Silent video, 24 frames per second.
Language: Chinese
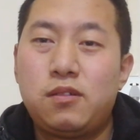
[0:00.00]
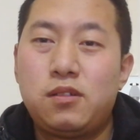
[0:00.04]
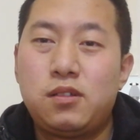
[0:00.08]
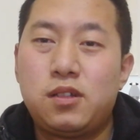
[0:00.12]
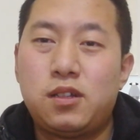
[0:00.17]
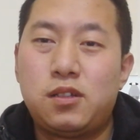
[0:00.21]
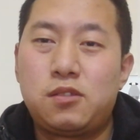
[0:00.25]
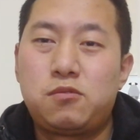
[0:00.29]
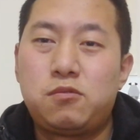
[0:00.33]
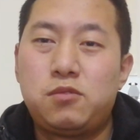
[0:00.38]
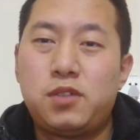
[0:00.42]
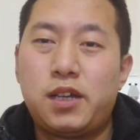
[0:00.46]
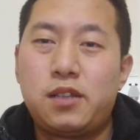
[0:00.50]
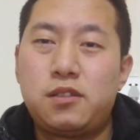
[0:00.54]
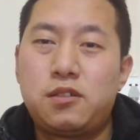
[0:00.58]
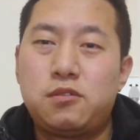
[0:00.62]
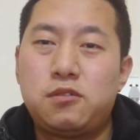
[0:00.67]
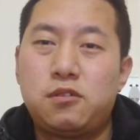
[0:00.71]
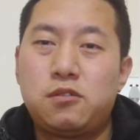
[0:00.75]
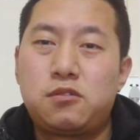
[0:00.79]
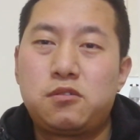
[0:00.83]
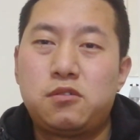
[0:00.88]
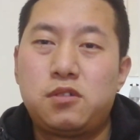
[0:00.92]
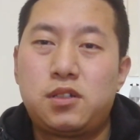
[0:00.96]
啊，出台这
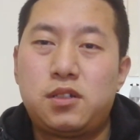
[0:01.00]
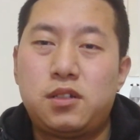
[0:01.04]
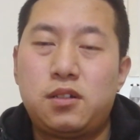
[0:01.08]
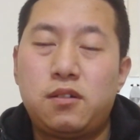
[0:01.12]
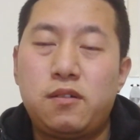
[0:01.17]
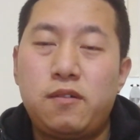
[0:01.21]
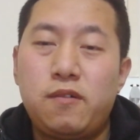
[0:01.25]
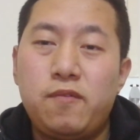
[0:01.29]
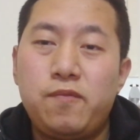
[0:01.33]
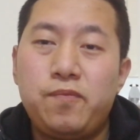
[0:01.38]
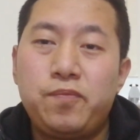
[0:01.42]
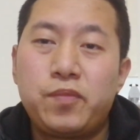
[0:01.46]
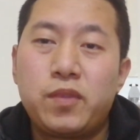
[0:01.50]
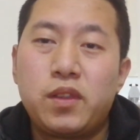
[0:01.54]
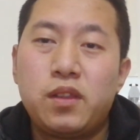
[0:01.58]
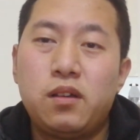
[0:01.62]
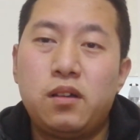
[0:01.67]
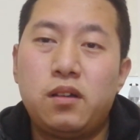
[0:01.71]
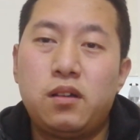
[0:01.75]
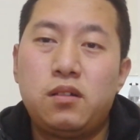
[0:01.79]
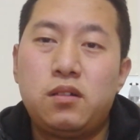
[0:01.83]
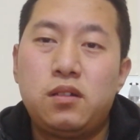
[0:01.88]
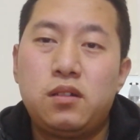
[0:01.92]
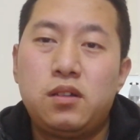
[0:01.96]
种措施
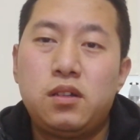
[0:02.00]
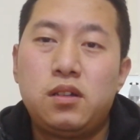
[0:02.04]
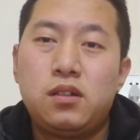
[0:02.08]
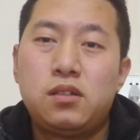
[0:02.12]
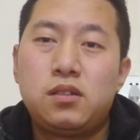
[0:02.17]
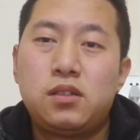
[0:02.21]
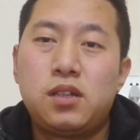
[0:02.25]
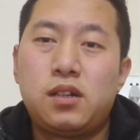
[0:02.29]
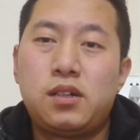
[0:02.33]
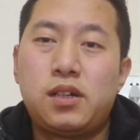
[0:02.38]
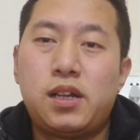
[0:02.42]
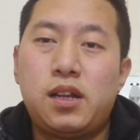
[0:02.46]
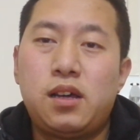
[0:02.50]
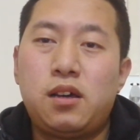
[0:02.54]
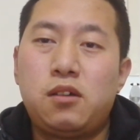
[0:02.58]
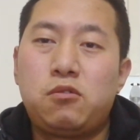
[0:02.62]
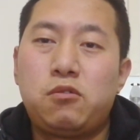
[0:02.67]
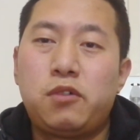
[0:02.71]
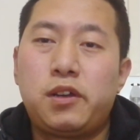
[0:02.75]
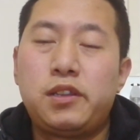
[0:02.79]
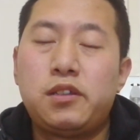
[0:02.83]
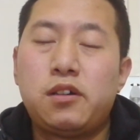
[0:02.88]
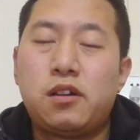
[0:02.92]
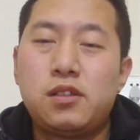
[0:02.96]
啊，当然了，
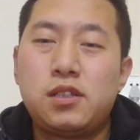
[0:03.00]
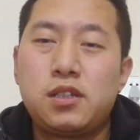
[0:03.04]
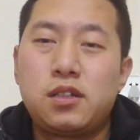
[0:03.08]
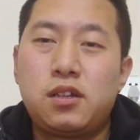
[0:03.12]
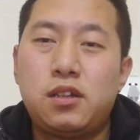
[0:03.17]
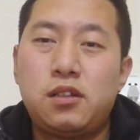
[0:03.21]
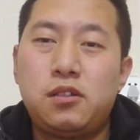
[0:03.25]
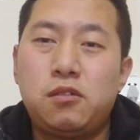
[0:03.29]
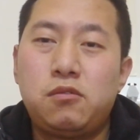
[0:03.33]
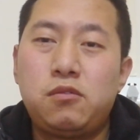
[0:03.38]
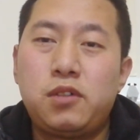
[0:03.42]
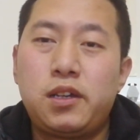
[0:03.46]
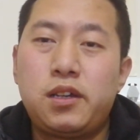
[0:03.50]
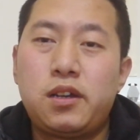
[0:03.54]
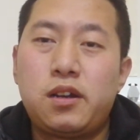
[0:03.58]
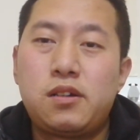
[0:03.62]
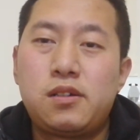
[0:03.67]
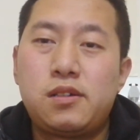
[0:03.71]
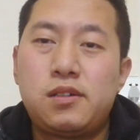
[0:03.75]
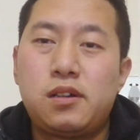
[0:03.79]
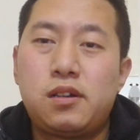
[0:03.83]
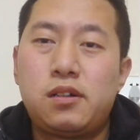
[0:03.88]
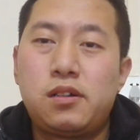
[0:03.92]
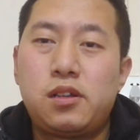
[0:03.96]
回到这个农林
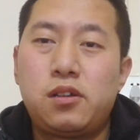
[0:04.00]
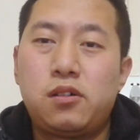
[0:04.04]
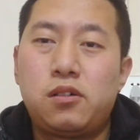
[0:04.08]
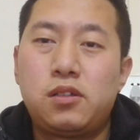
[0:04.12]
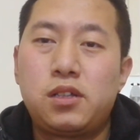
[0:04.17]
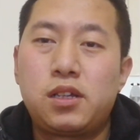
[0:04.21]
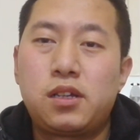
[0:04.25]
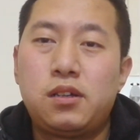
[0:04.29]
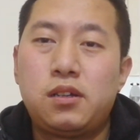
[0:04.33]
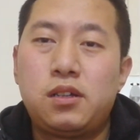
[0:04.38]
22条